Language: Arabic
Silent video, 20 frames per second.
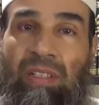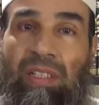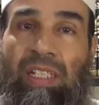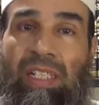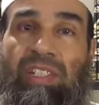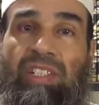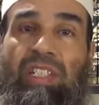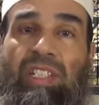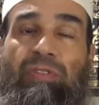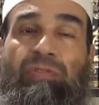
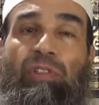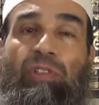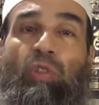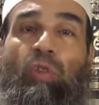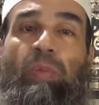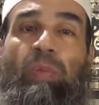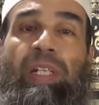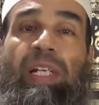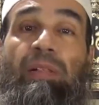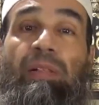
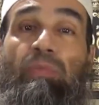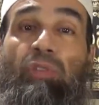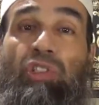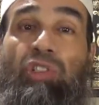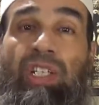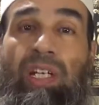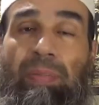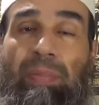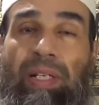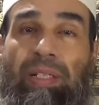يستفيد منها
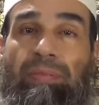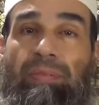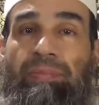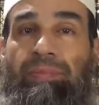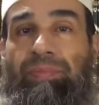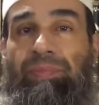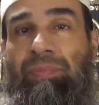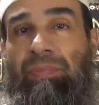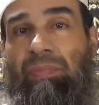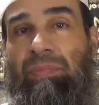المجتمع
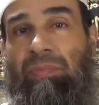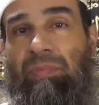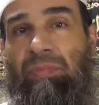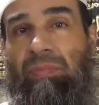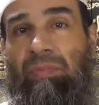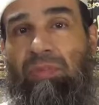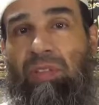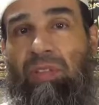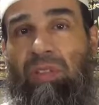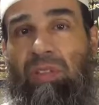
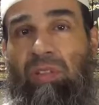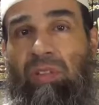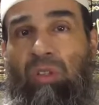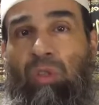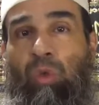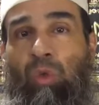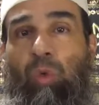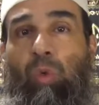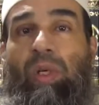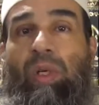
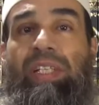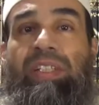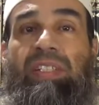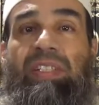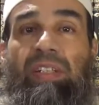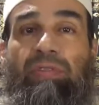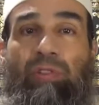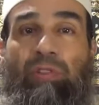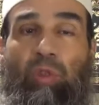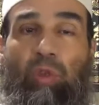
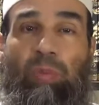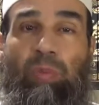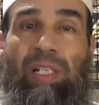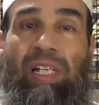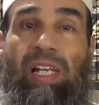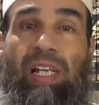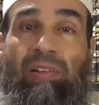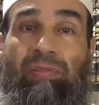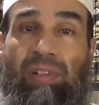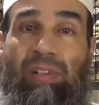ويستفيد
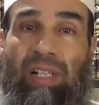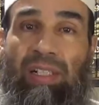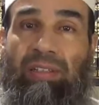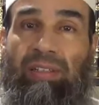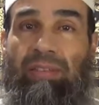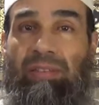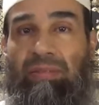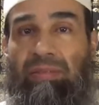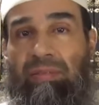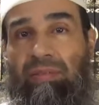منها
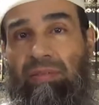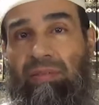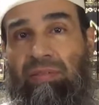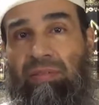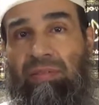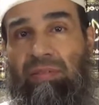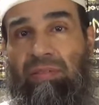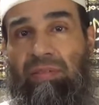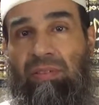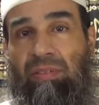الأفراد
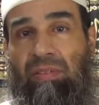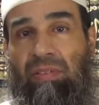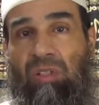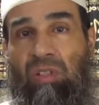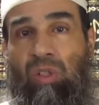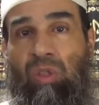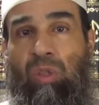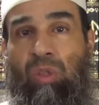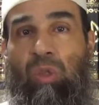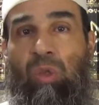
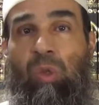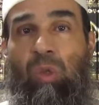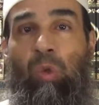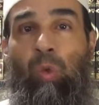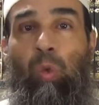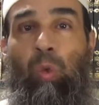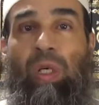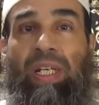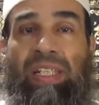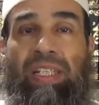
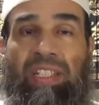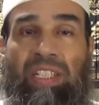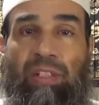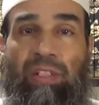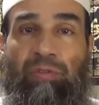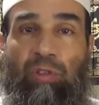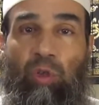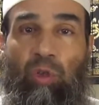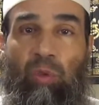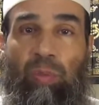
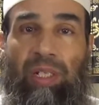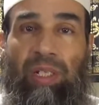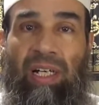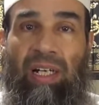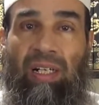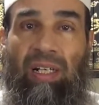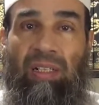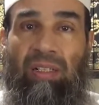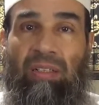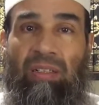ويستفيد
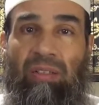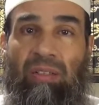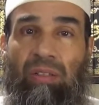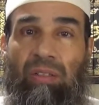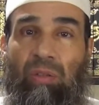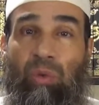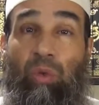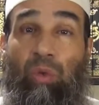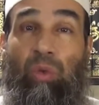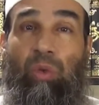منها
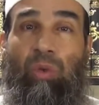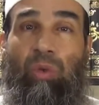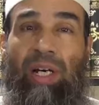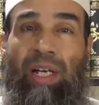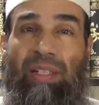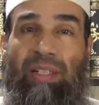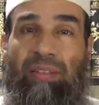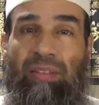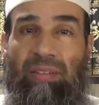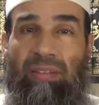كل
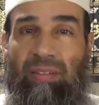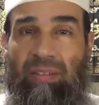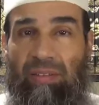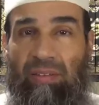أحد